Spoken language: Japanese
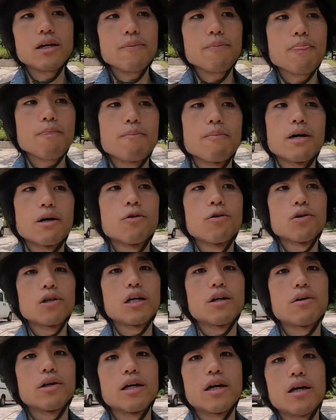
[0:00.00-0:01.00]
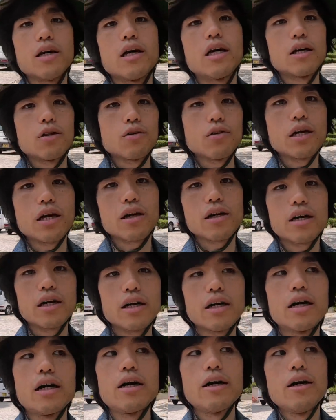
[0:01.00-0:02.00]
で、まあ、本来はね、えー、と限
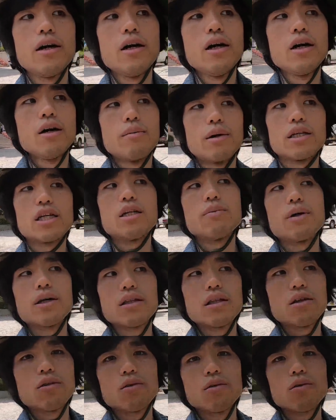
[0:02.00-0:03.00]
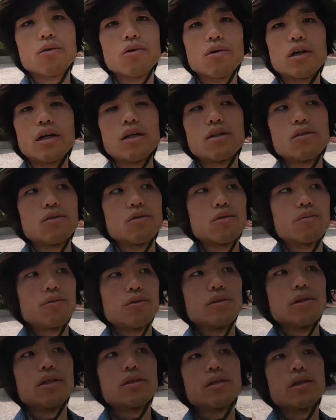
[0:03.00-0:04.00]
界が、まあ、決まっているところがあると
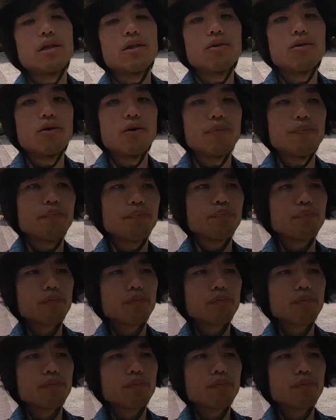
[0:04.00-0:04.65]
思うんですけど、